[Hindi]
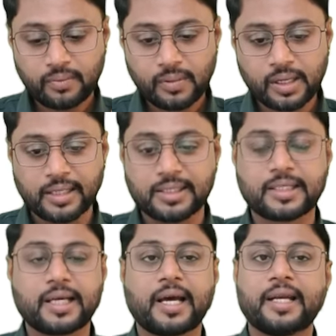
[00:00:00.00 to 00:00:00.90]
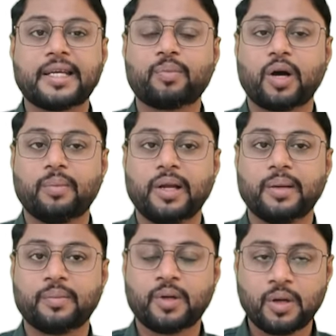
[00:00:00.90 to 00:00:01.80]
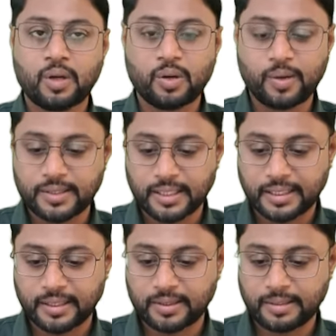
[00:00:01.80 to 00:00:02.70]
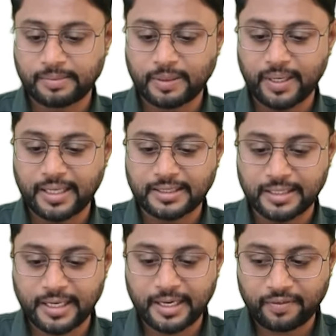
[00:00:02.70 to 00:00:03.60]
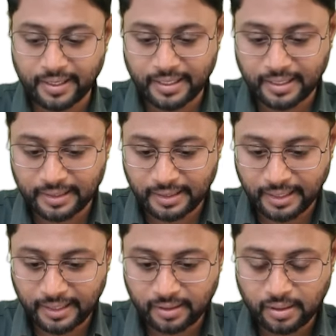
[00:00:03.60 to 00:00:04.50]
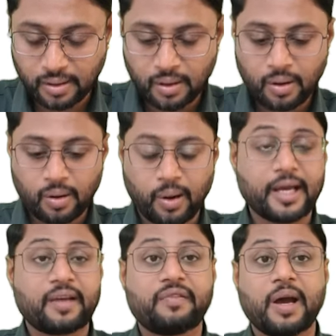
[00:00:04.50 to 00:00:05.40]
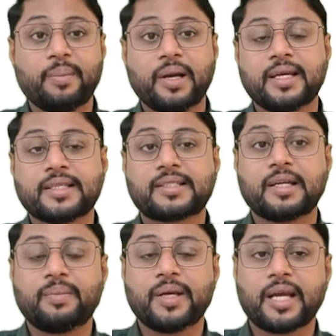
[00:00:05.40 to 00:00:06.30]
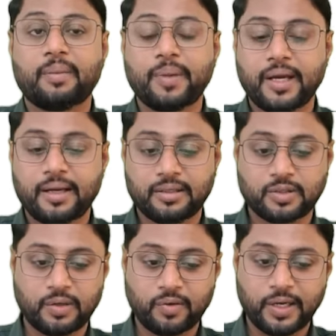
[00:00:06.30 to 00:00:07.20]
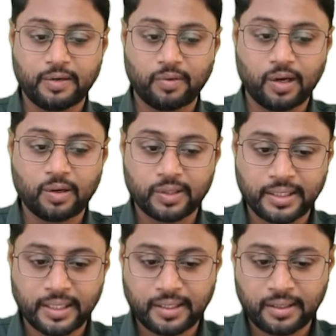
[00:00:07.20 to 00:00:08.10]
कि जिसके कारण ये प्रॉब्लम हो सकती है तो सबसे पहले एक जेनेटिक फैक्टर रहता है और एक फैमिली हिस्ट्री भी यहाँ पे जो है वो इन्वॉल्व होती है